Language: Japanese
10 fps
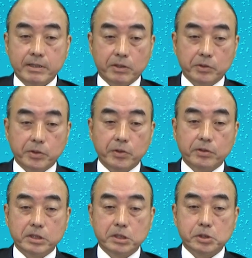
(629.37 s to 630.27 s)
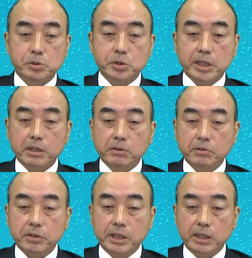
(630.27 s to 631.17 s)
このように出産の
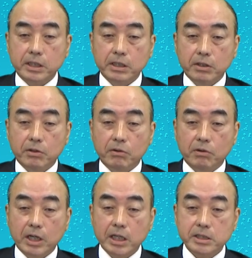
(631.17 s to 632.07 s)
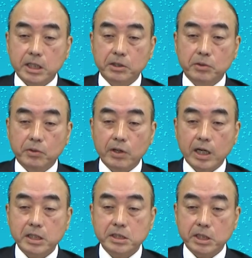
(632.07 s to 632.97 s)
時、お母さんと
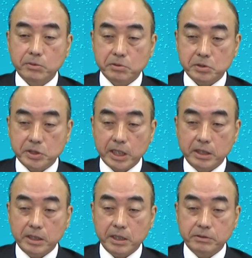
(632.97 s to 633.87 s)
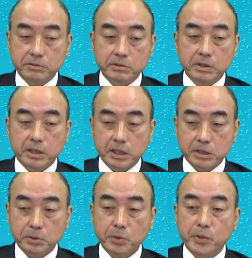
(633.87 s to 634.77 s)
赤ちゃんをつないでいるへ
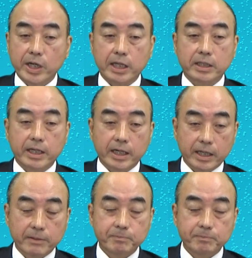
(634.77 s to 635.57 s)
その緒が切られ、